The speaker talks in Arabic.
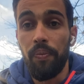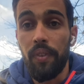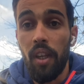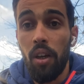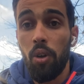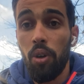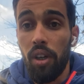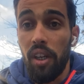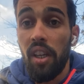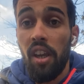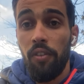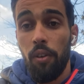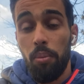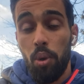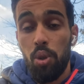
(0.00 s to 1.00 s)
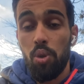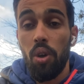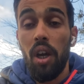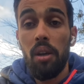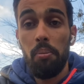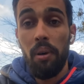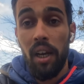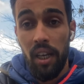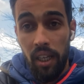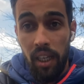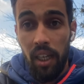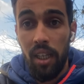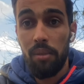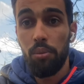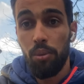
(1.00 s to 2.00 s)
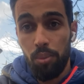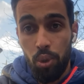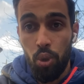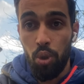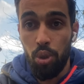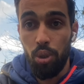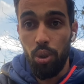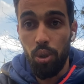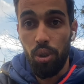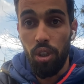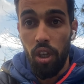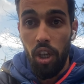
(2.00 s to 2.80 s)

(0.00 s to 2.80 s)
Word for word: داكور هنايا في البرتغال باقيين كيخدموا بجوج شهود